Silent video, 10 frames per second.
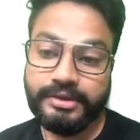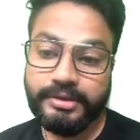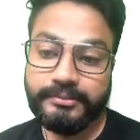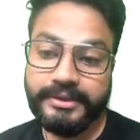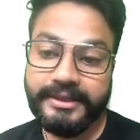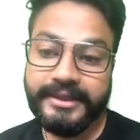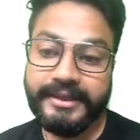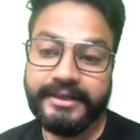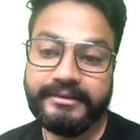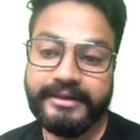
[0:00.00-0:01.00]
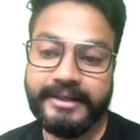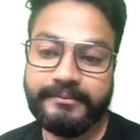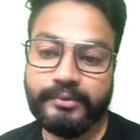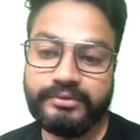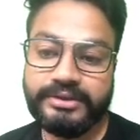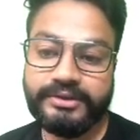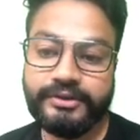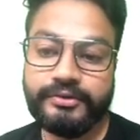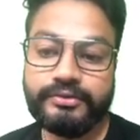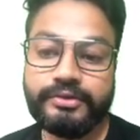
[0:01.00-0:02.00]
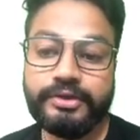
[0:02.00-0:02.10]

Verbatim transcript: कम्युनिटी है या ट्राइब बोल सकते हो